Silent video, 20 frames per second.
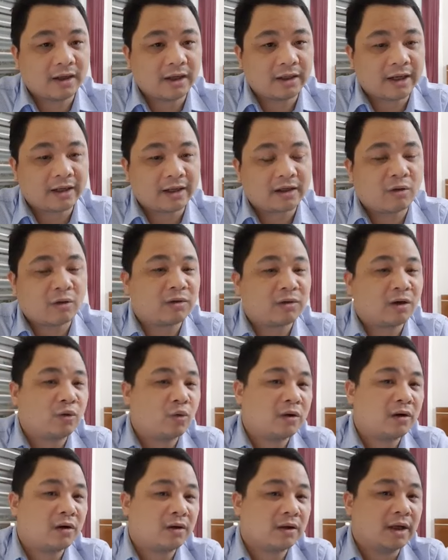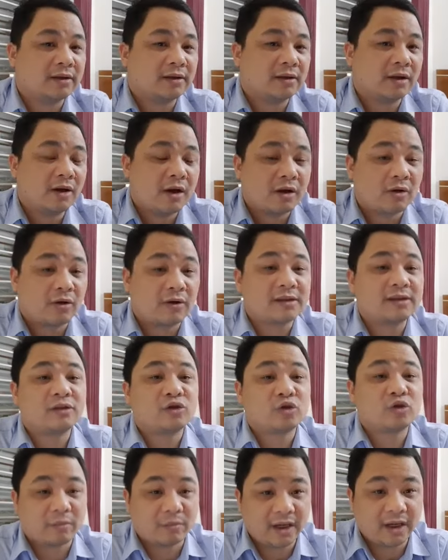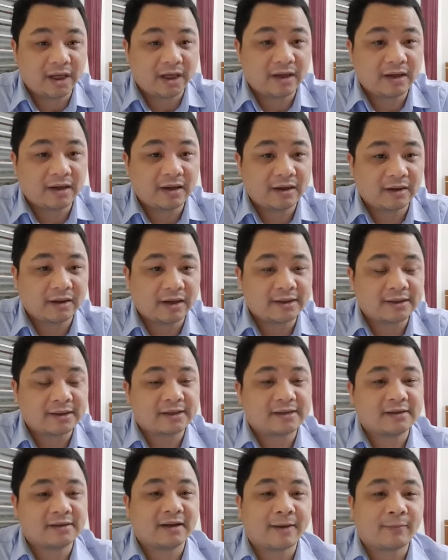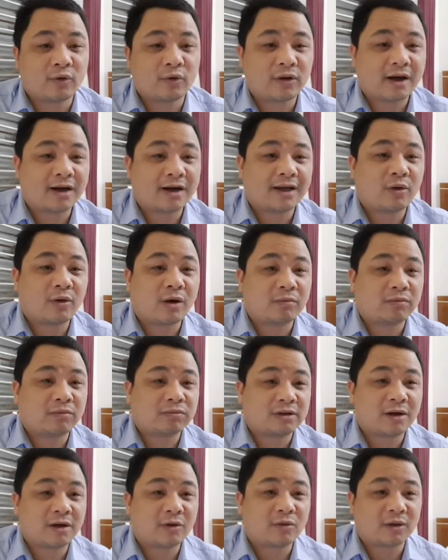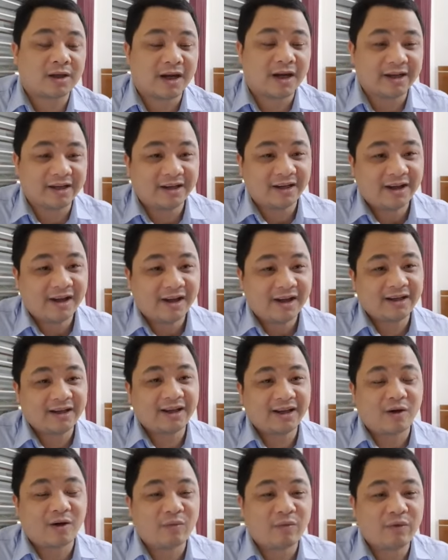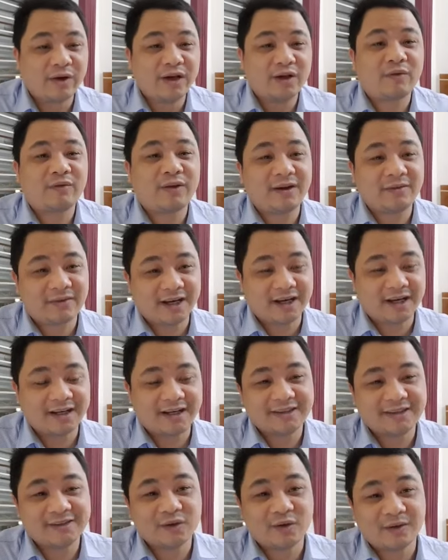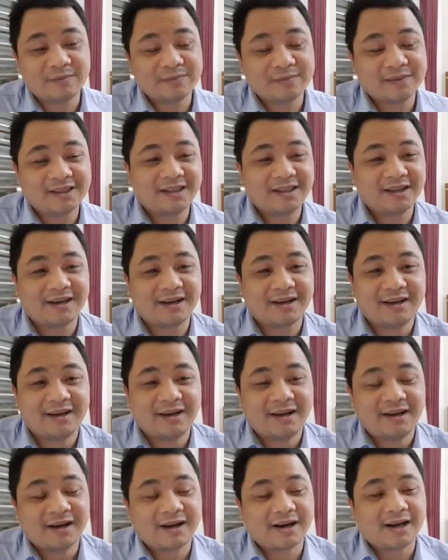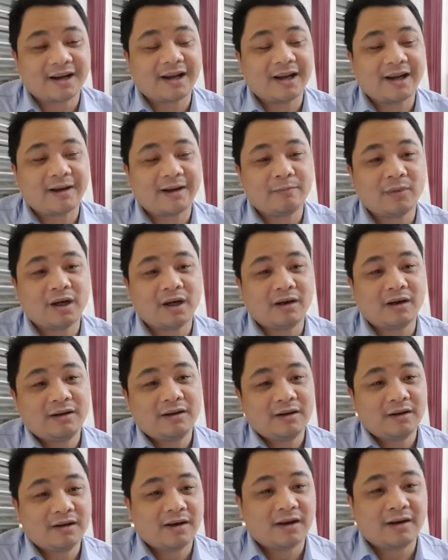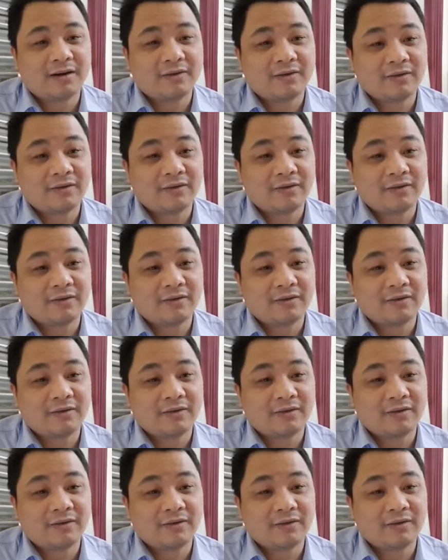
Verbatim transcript: thành công là luôn là người có sự chuẩn bị đấy giả sử các em có đăng ký học trước của thầy thì học phí nó vẫn vậy rồi thậm chí là các em ờ, ờ,